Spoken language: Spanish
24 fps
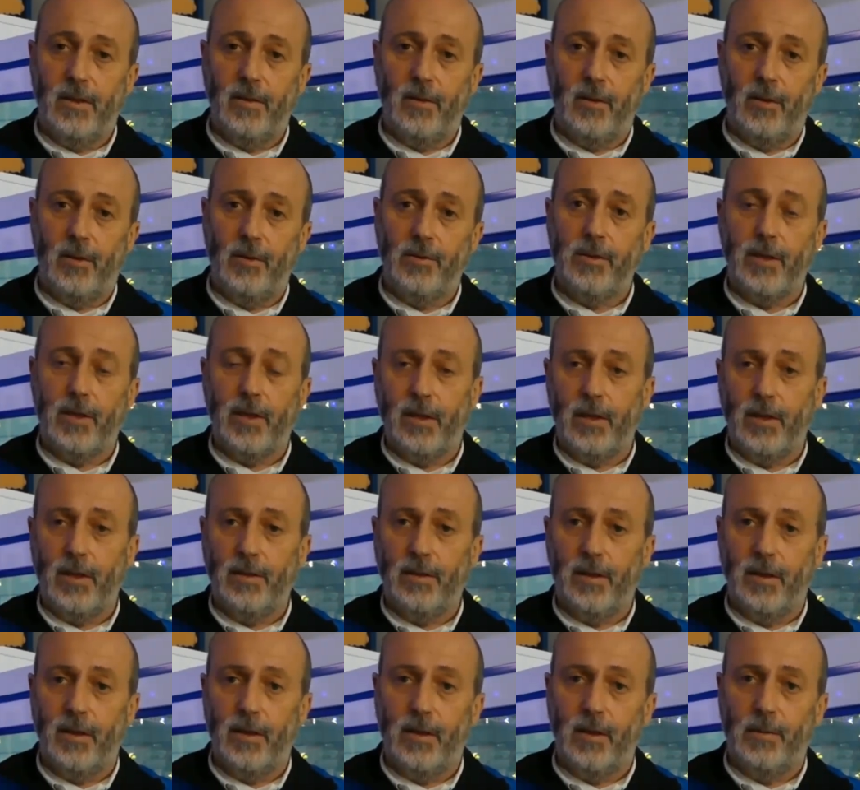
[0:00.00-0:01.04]
dolor tan
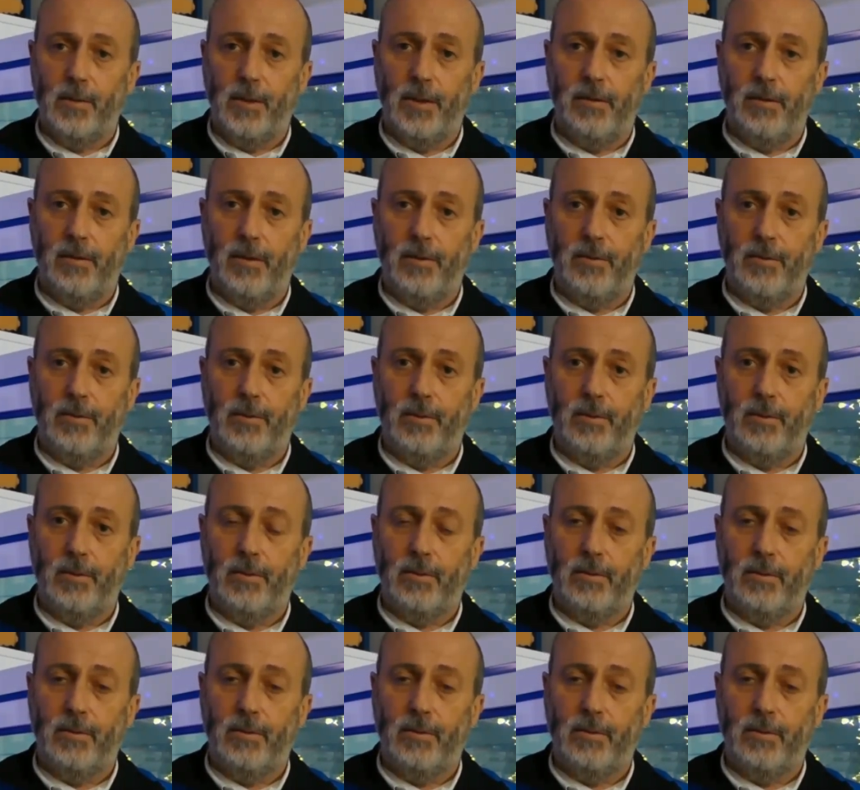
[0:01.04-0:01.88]
grande que lleváis dentro,